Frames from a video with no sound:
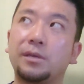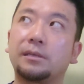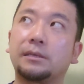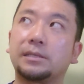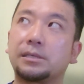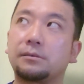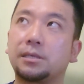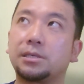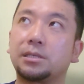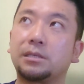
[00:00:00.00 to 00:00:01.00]
見れたんですね、国
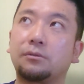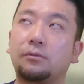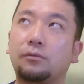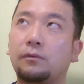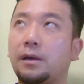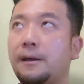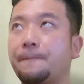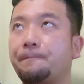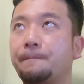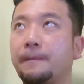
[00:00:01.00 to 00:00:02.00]
後島と
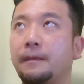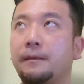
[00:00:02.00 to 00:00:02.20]
か、